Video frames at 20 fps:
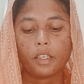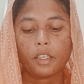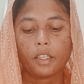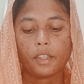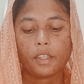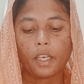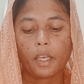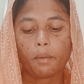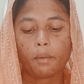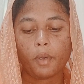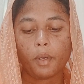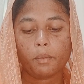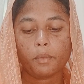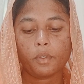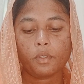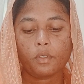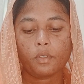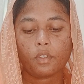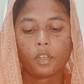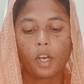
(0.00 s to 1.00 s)
నీ
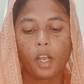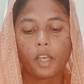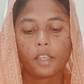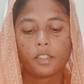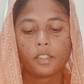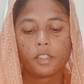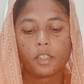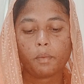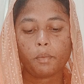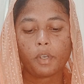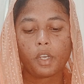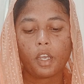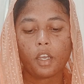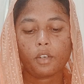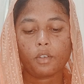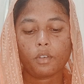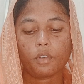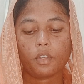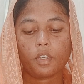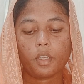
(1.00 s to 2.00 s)
ధర్మము రహస్యముగా
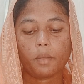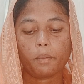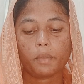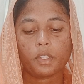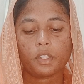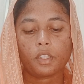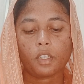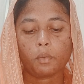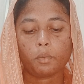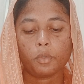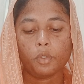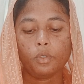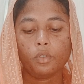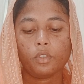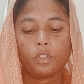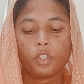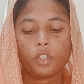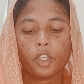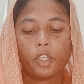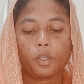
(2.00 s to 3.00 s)
నుండి నిమిత్తము
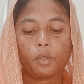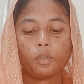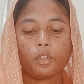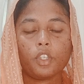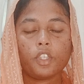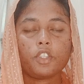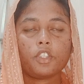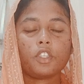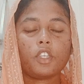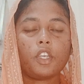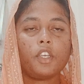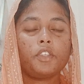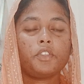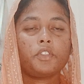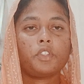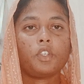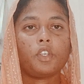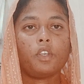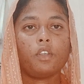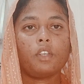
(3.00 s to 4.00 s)
నీ కుడి చేయి
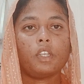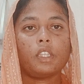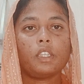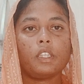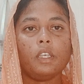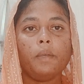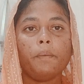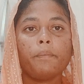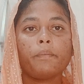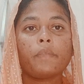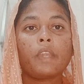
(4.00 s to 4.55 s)
చేయనది